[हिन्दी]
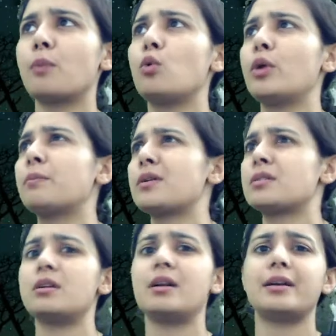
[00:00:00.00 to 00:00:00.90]
एक
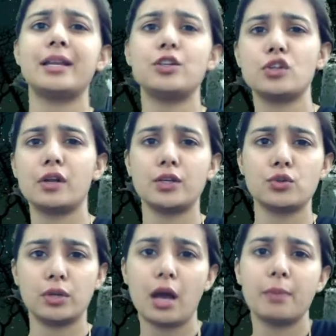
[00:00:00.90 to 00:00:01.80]
पर्सनल अटेंशन है जो
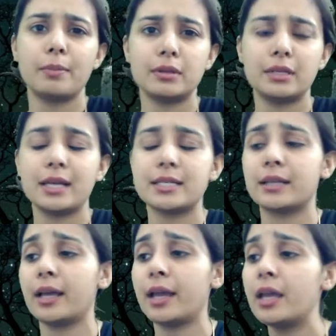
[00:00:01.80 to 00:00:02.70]
यहाँ पर दिया
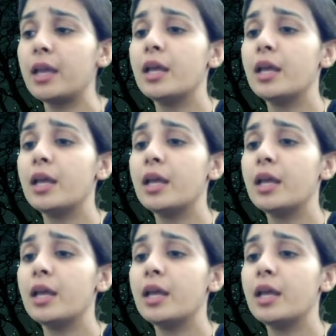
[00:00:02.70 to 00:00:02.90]
जाता है